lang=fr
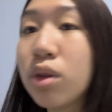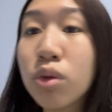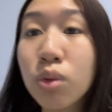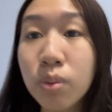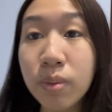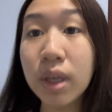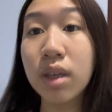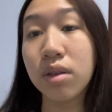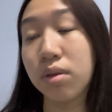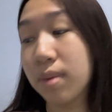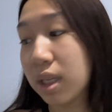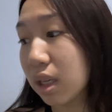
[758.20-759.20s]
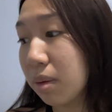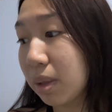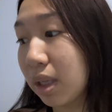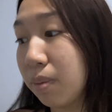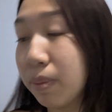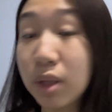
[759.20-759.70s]
tombé de ma table
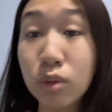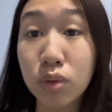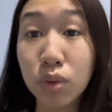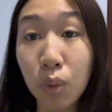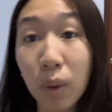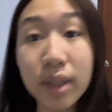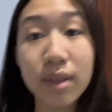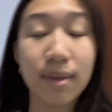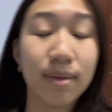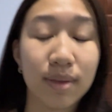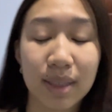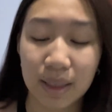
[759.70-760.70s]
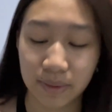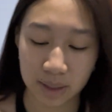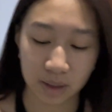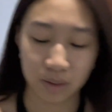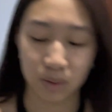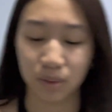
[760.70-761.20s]
qui est pas du tout droite, ce qui fait
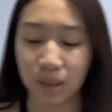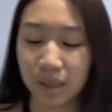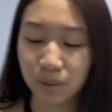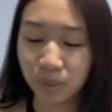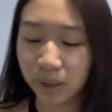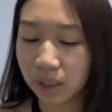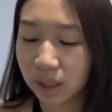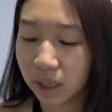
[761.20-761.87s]
que du coup il est tombé,